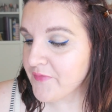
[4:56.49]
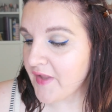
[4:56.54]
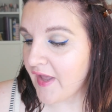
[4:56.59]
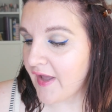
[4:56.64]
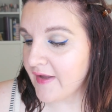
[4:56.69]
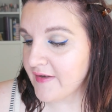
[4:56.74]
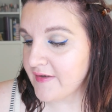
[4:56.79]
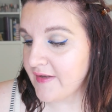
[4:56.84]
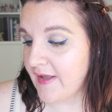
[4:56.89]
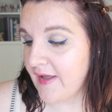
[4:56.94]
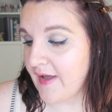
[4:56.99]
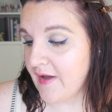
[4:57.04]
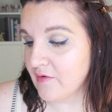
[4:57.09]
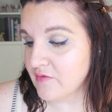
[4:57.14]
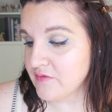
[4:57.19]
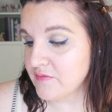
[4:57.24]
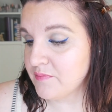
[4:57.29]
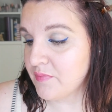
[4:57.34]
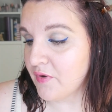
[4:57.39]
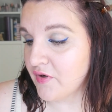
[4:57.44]
ein Hair
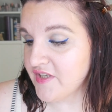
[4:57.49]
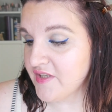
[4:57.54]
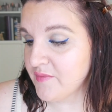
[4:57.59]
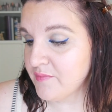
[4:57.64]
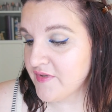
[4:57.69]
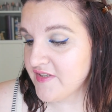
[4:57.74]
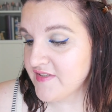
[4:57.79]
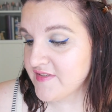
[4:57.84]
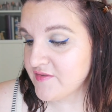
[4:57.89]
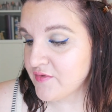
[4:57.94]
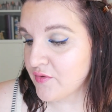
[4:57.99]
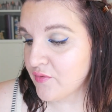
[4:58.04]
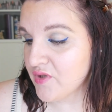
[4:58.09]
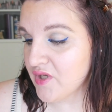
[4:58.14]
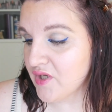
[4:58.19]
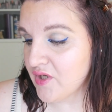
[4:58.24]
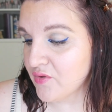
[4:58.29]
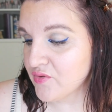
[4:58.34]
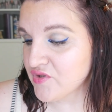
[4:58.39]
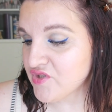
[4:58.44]
und Body Mist,
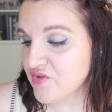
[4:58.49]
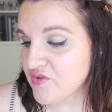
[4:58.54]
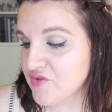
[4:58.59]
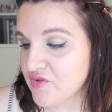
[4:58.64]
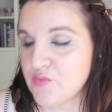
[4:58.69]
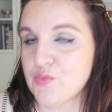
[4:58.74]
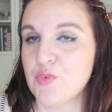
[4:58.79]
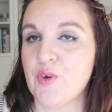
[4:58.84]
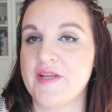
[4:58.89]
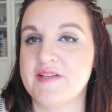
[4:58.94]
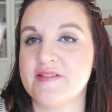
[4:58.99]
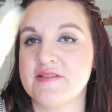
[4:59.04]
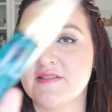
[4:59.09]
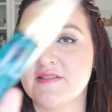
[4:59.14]
Holy Lotus und White